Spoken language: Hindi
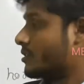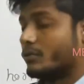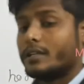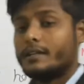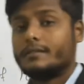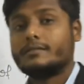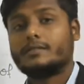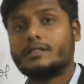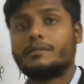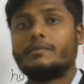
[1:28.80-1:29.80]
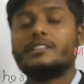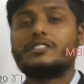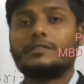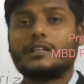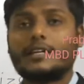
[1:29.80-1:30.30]
ईस्ट होता है जिसे
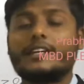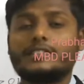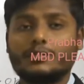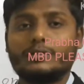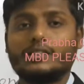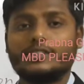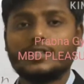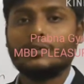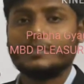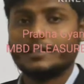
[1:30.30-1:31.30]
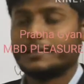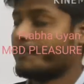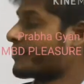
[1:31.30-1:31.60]
ईस्ट से एक डायरेक्शन होती है दिशा होती है